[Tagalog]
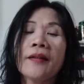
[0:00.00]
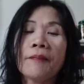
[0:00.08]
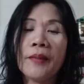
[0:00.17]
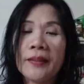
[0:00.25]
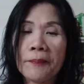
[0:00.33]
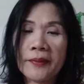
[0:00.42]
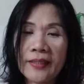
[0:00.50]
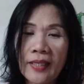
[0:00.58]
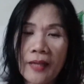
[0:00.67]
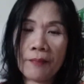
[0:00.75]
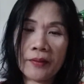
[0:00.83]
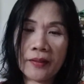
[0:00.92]

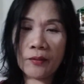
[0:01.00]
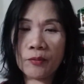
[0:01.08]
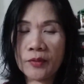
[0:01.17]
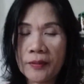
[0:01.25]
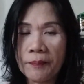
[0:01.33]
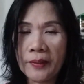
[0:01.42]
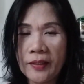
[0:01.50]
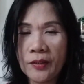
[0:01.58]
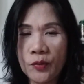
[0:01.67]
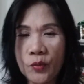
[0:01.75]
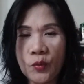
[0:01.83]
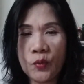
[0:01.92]
nagpasalamat ako sa
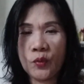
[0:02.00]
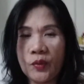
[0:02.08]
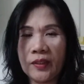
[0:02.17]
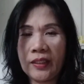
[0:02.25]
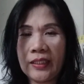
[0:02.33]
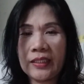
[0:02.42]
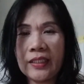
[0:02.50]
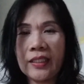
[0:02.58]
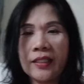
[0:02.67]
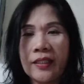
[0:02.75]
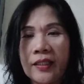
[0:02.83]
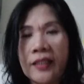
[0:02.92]
Panginoon
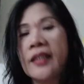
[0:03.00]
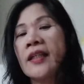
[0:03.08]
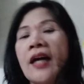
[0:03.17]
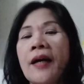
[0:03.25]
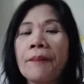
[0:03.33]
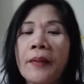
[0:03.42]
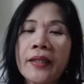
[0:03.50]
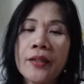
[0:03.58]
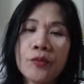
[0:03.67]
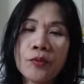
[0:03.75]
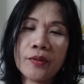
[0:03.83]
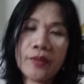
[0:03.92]
kasi ang
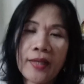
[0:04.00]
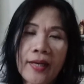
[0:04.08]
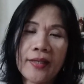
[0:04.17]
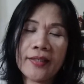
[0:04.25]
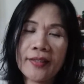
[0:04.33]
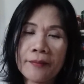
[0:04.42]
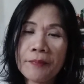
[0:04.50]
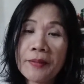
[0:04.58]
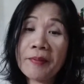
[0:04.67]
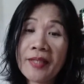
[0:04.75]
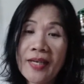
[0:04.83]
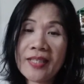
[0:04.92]
Panginoon na ay
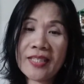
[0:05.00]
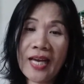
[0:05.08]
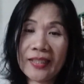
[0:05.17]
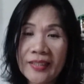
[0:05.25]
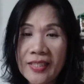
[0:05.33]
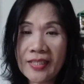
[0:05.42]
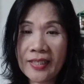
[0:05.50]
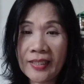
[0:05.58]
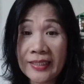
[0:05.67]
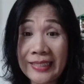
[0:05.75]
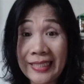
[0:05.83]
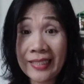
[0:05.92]
nagbibigay sa atin ng
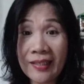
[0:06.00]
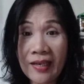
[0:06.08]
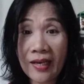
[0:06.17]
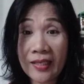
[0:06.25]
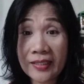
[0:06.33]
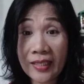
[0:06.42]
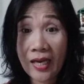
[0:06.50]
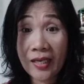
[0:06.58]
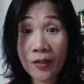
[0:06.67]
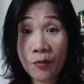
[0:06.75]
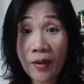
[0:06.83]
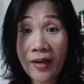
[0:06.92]
sigla sa
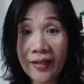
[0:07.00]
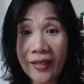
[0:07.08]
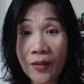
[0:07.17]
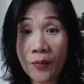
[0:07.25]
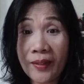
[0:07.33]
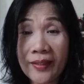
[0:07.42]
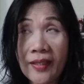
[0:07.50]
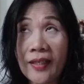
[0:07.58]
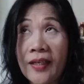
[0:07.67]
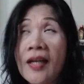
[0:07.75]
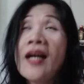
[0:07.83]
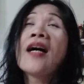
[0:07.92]
araw-araw
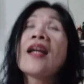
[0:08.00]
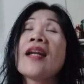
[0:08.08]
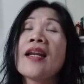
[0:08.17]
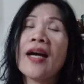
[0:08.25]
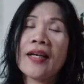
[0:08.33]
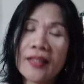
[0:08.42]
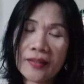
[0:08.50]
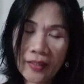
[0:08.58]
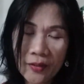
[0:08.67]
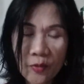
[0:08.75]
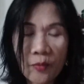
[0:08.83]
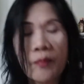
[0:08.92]
kaya lagi
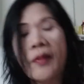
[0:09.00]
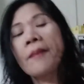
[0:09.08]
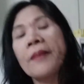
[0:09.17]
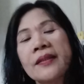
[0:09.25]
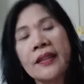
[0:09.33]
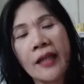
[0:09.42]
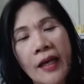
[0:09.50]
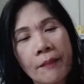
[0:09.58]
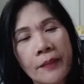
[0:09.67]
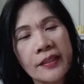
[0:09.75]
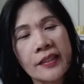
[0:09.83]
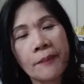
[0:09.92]
tayong
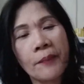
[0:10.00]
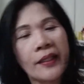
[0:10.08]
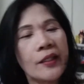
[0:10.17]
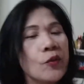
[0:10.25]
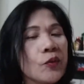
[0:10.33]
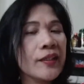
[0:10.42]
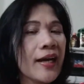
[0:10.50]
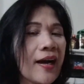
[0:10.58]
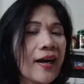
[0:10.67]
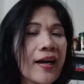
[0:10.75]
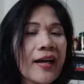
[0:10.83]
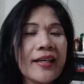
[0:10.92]
magpasalamat sa Panginoon
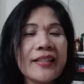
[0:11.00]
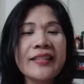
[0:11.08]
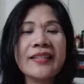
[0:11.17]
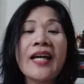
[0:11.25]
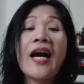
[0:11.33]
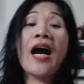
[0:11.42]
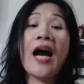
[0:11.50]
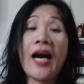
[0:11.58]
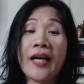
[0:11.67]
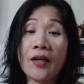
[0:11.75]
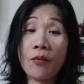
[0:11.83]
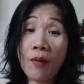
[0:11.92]
guys
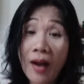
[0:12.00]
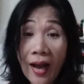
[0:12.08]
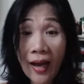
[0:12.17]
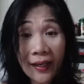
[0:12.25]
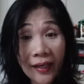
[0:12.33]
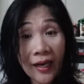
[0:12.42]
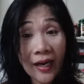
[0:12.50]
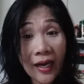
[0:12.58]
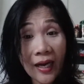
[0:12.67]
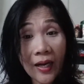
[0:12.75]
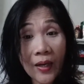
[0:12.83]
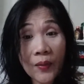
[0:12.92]

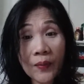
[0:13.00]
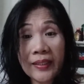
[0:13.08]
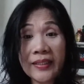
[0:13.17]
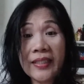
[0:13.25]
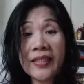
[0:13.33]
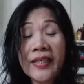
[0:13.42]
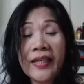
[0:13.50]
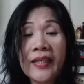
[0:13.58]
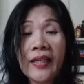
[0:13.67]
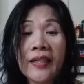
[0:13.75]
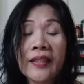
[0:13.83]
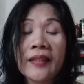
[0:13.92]
araw-araw kasi yan
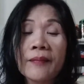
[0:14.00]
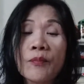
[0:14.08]
ang